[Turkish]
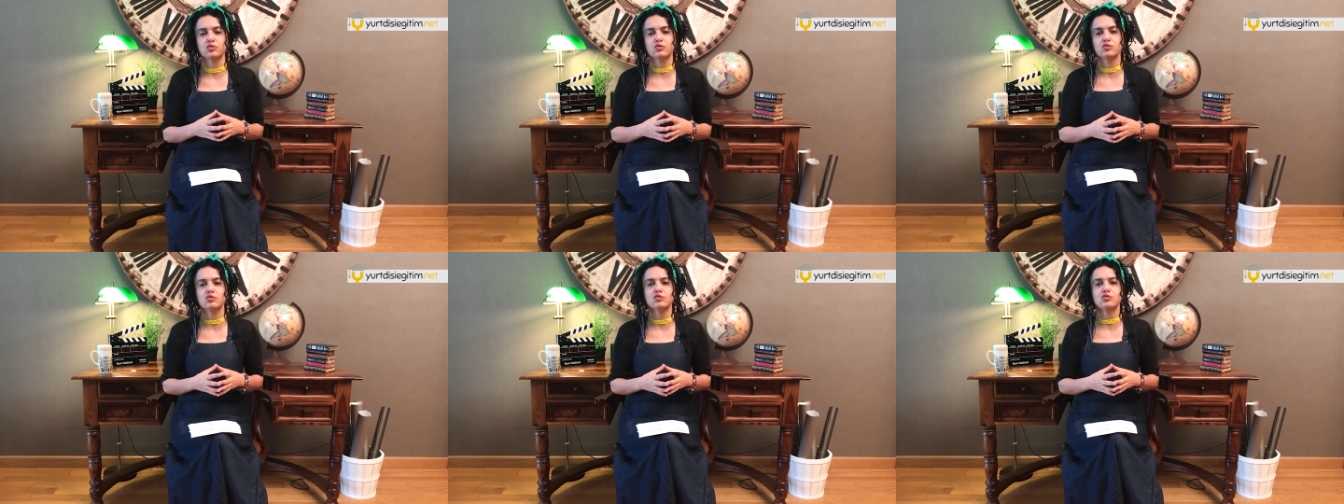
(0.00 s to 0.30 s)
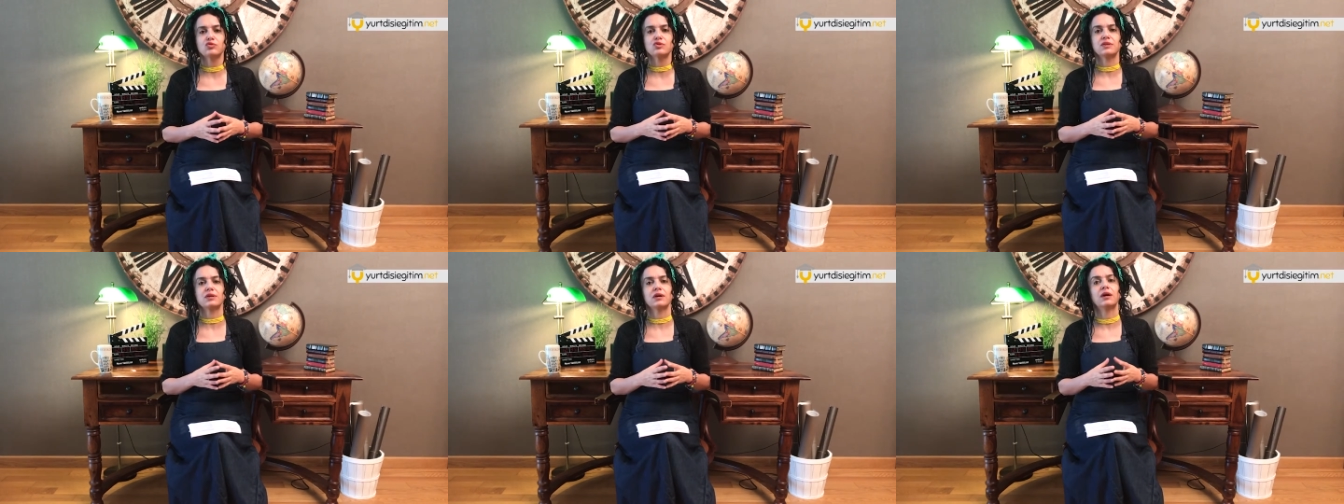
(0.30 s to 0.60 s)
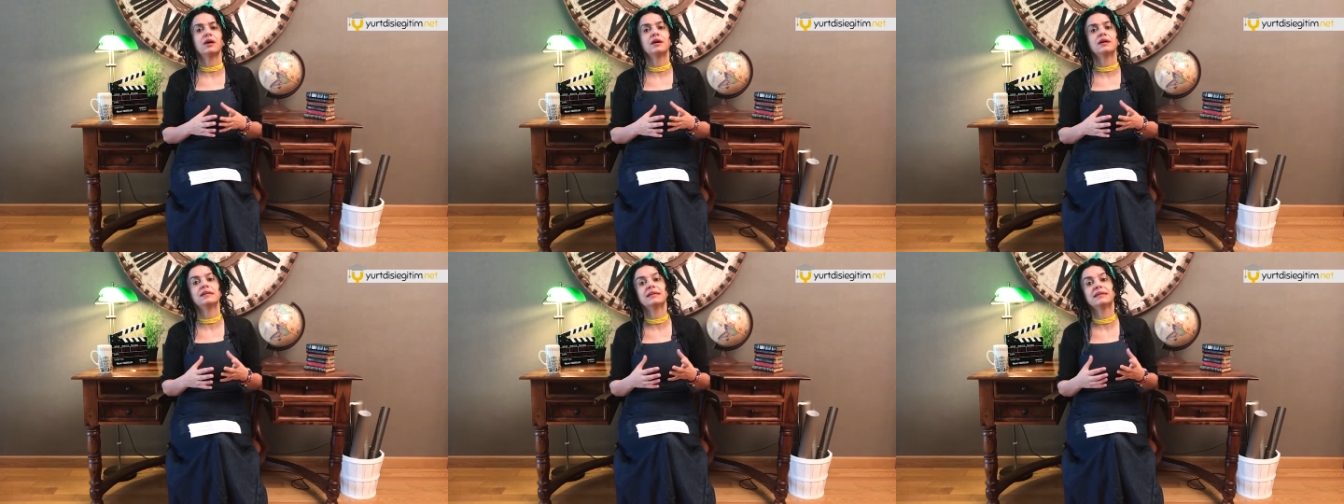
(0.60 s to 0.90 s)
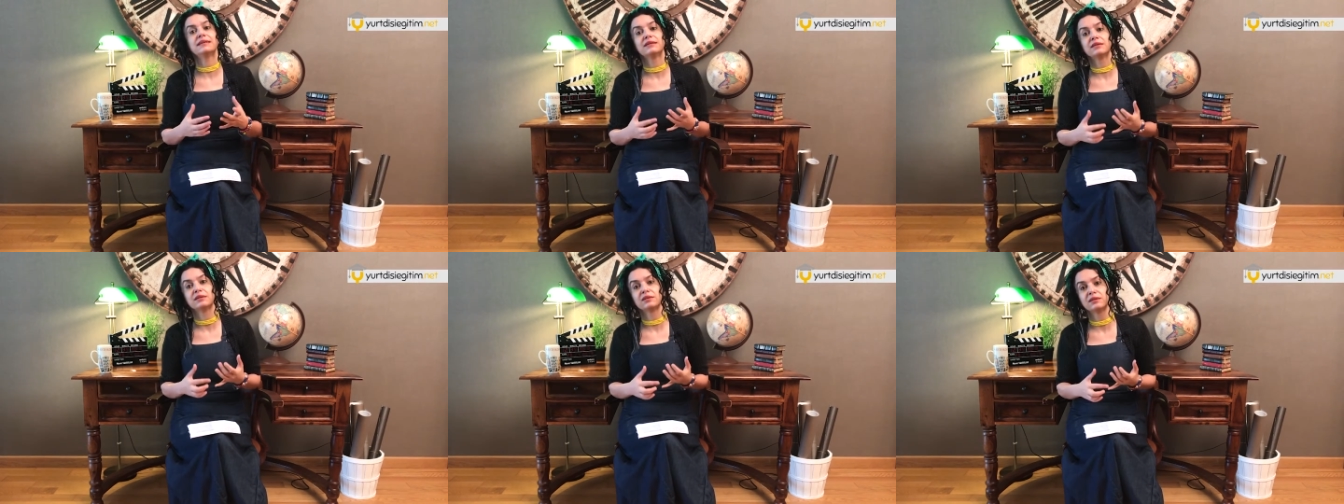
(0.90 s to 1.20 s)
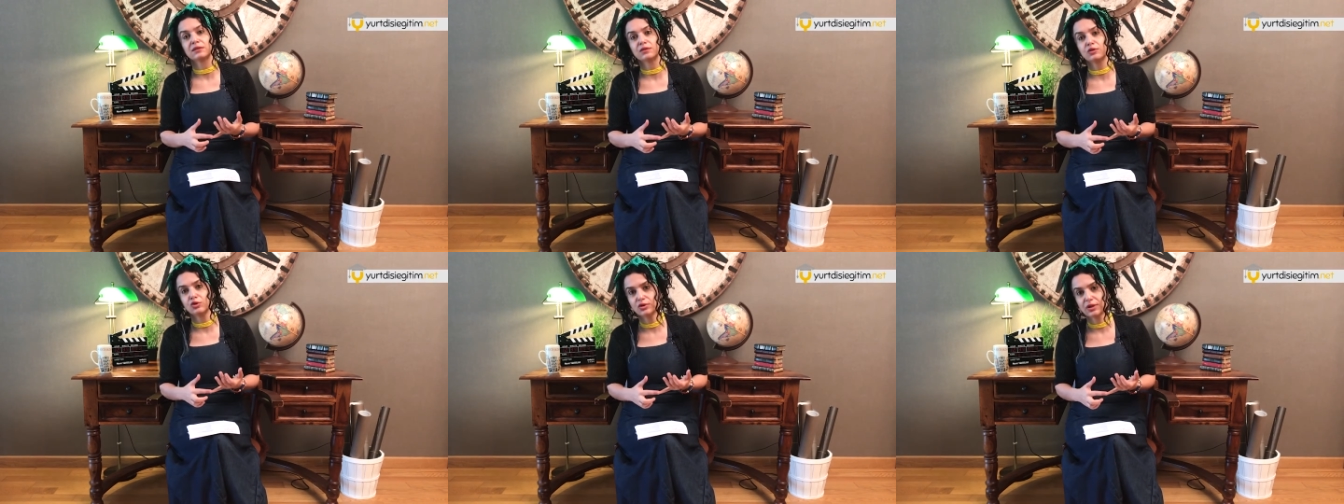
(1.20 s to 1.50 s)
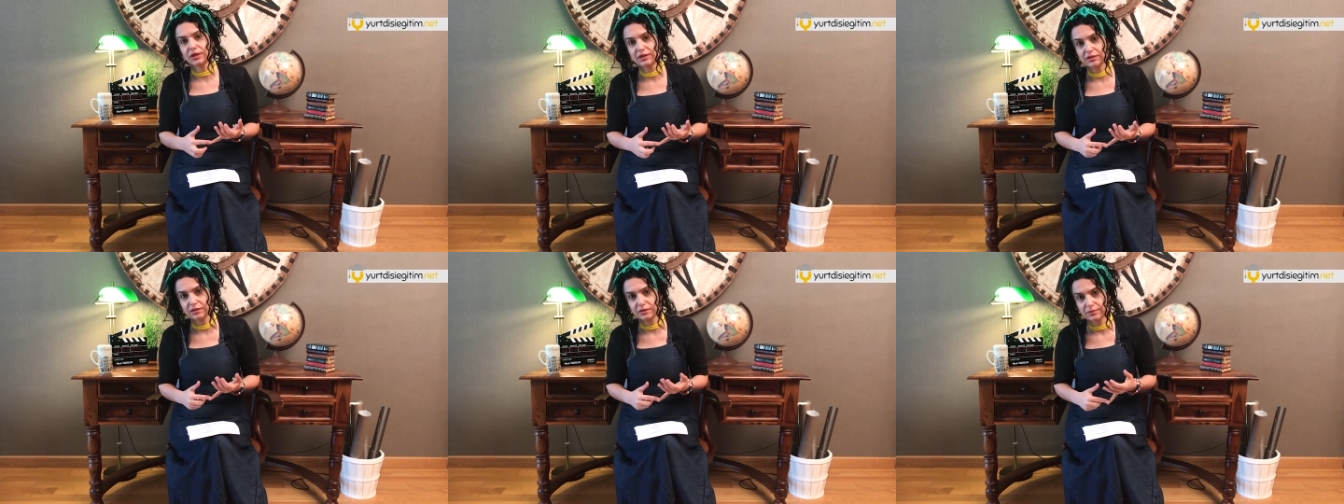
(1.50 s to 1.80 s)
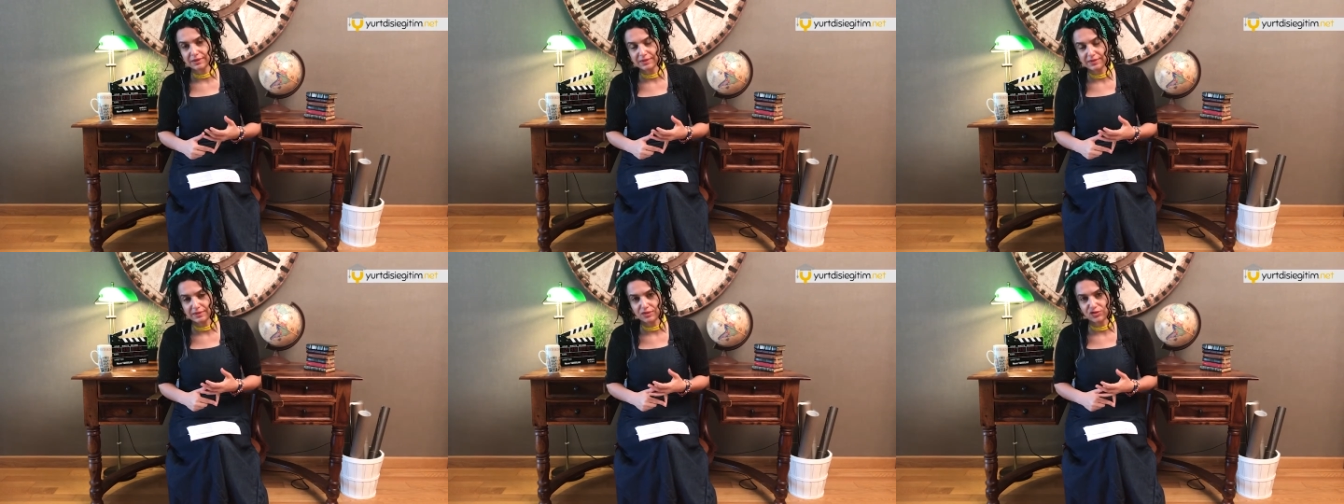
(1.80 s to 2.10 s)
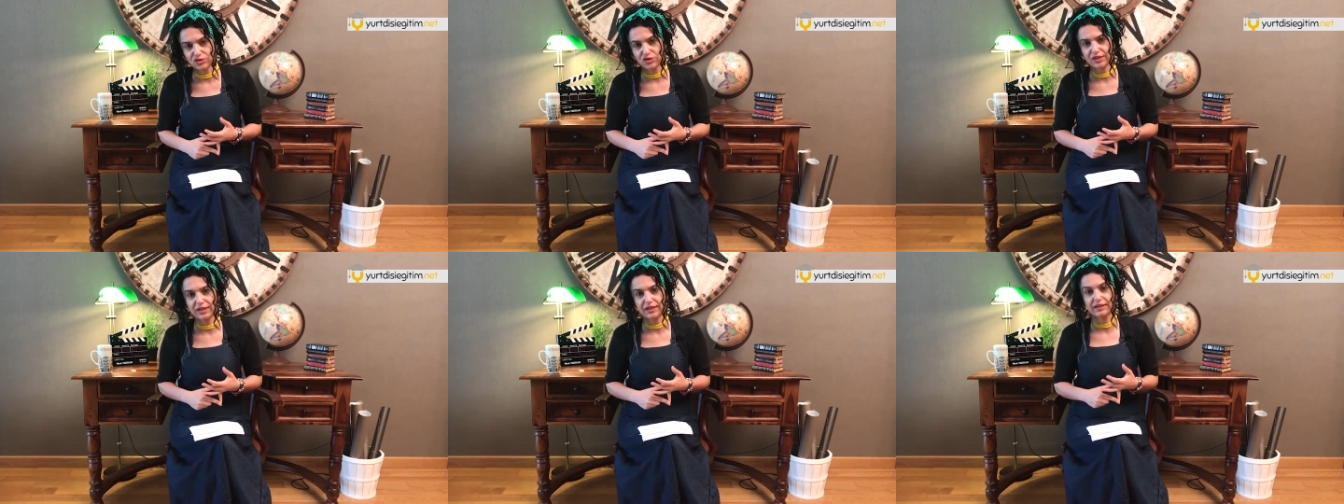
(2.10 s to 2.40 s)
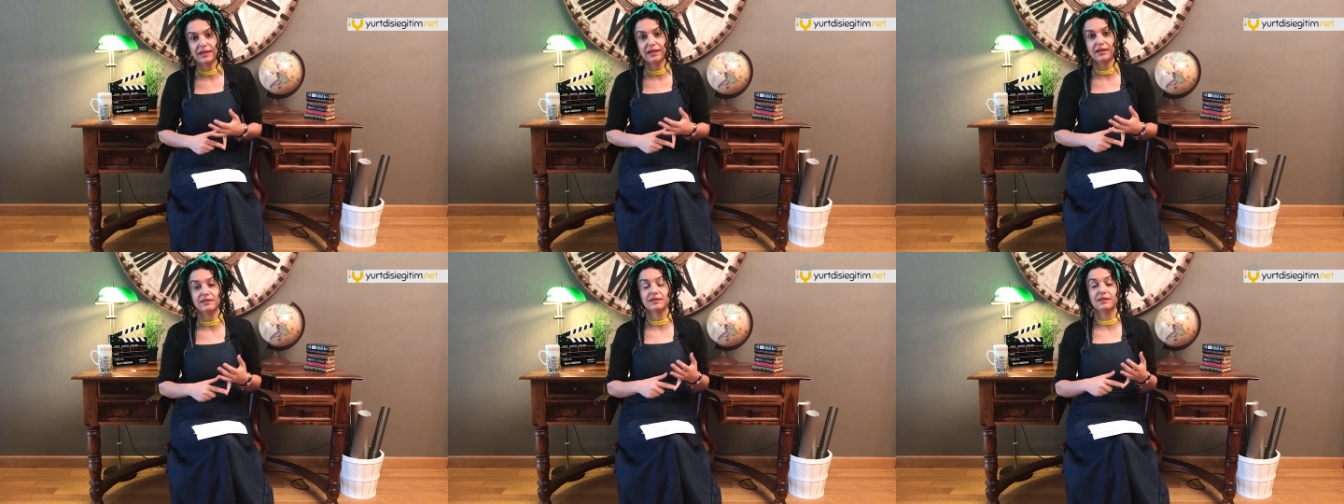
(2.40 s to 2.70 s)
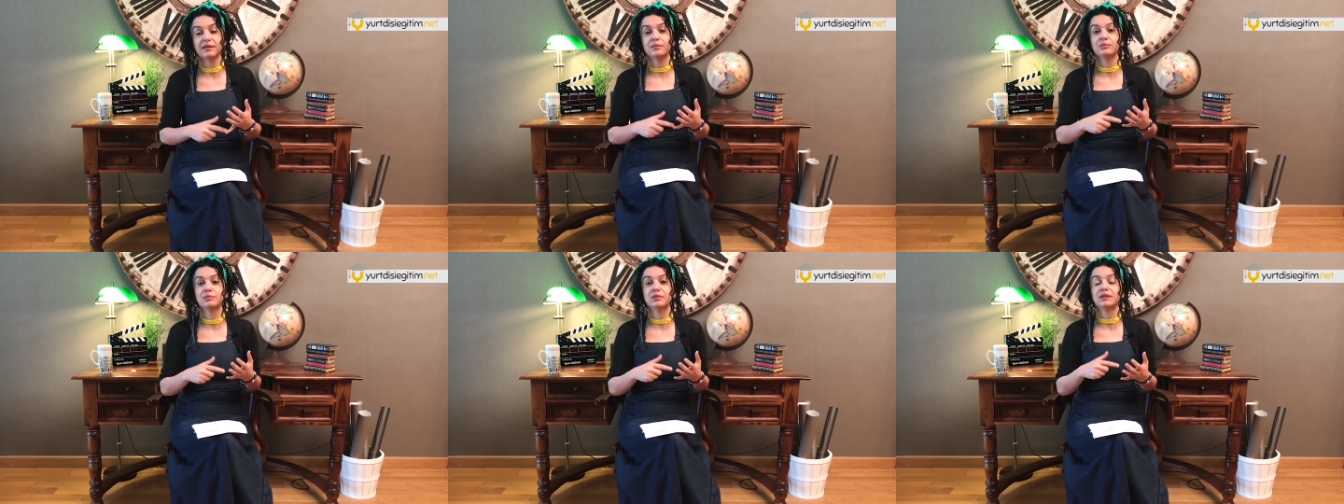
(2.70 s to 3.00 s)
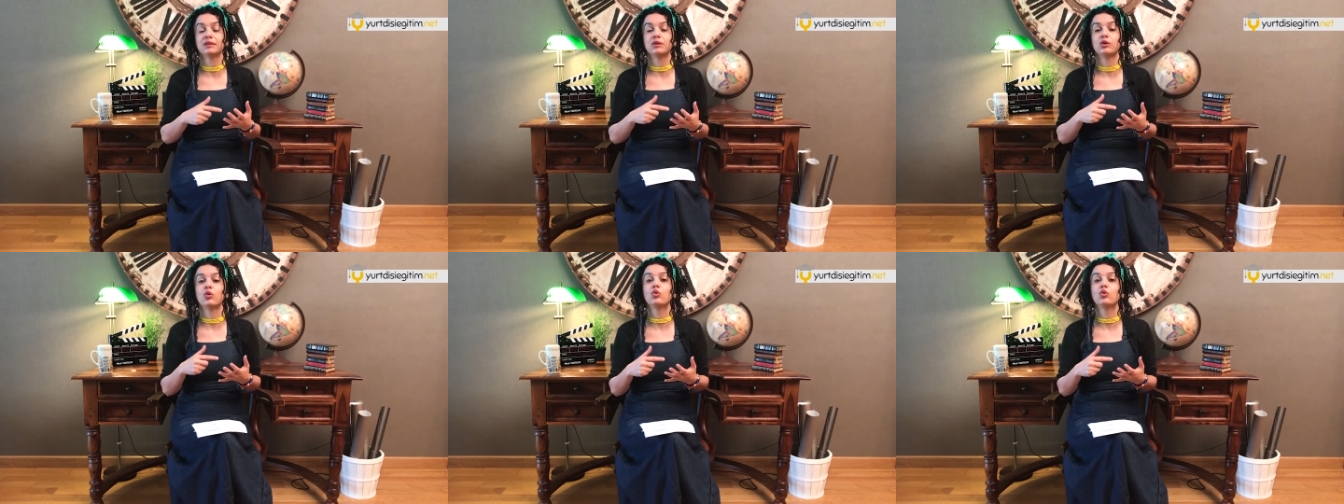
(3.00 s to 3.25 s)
Diyoruz ki aile yanılık konaklama seçeneklerden biri.